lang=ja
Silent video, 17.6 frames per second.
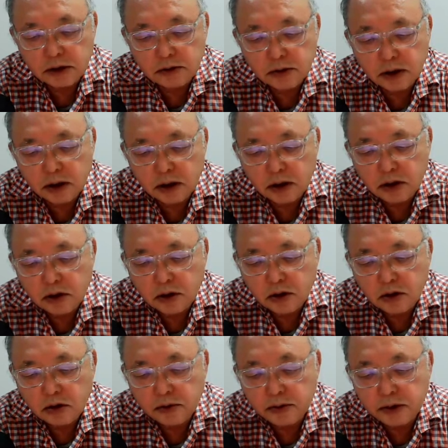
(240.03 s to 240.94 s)
は
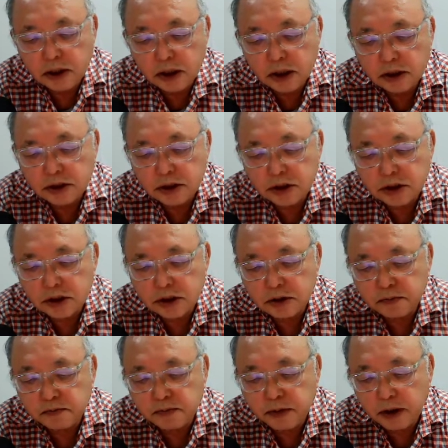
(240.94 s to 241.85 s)
おびただしい
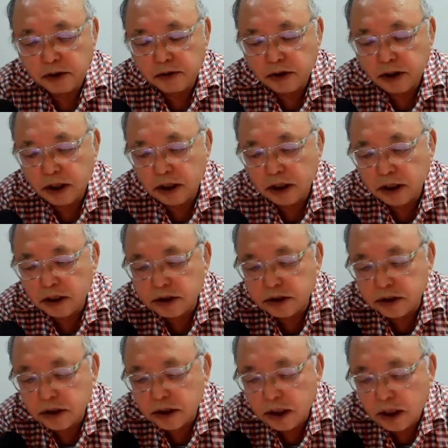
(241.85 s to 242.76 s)
失敗を経験
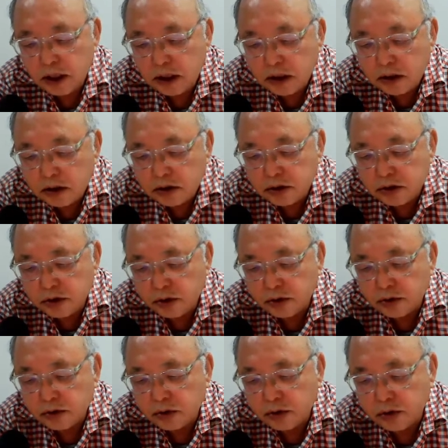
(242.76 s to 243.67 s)
し資本
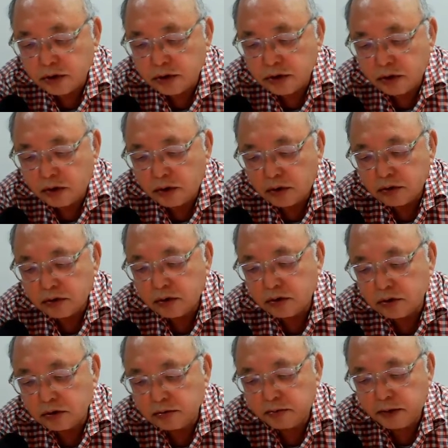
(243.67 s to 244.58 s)
投資を
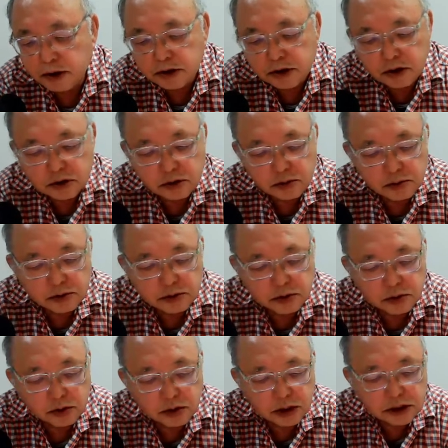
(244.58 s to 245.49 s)
40%も
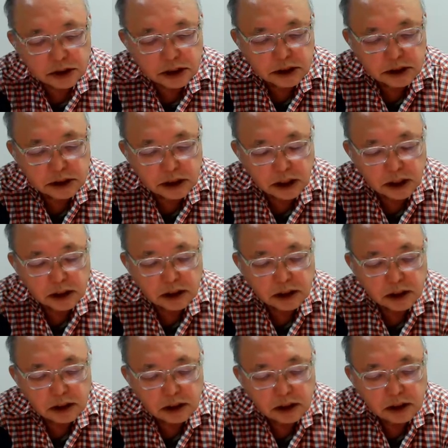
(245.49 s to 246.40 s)
増加させた
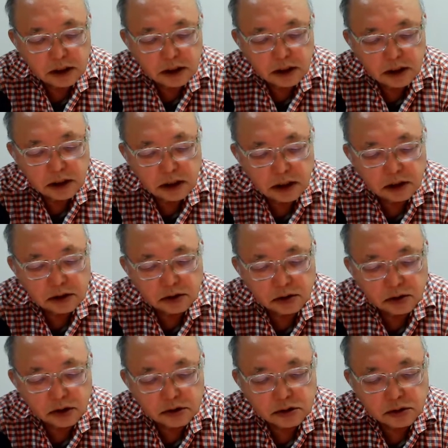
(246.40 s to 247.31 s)
反
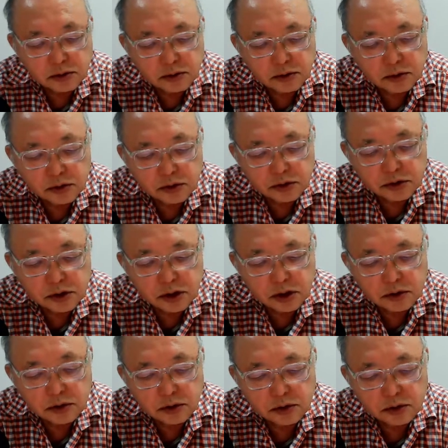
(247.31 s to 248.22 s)
トラスト法の規制
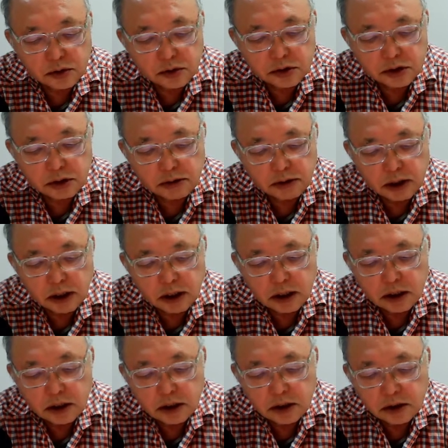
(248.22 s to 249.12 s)
当局者は
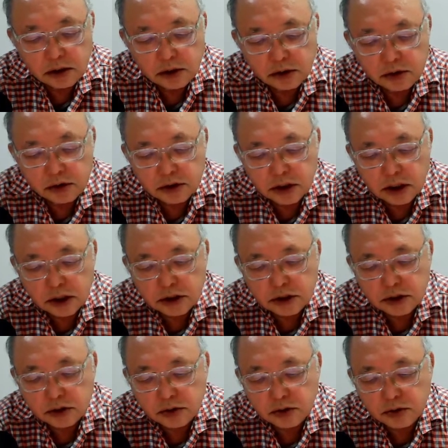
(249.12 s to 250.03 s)
より最
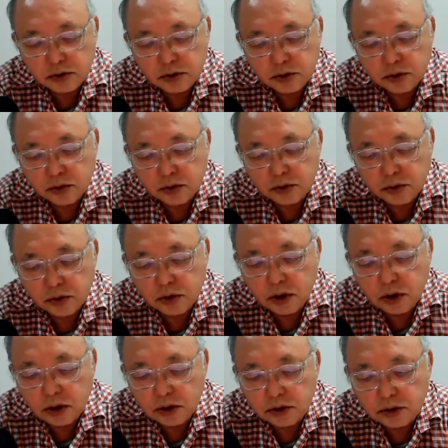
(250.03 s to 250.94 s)
新の情報を
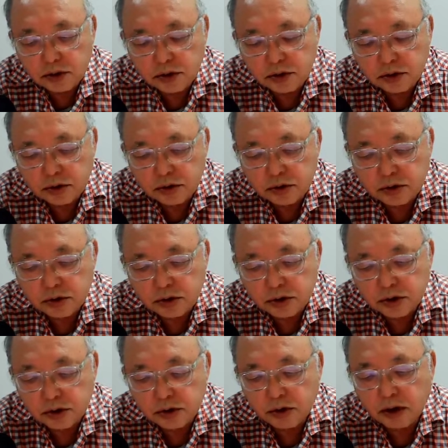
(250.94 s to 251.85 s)
入手する
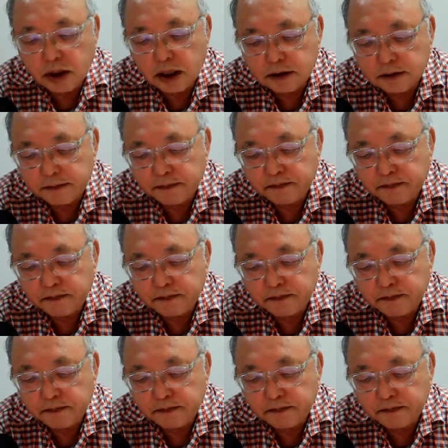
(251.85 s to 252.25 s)
必要がある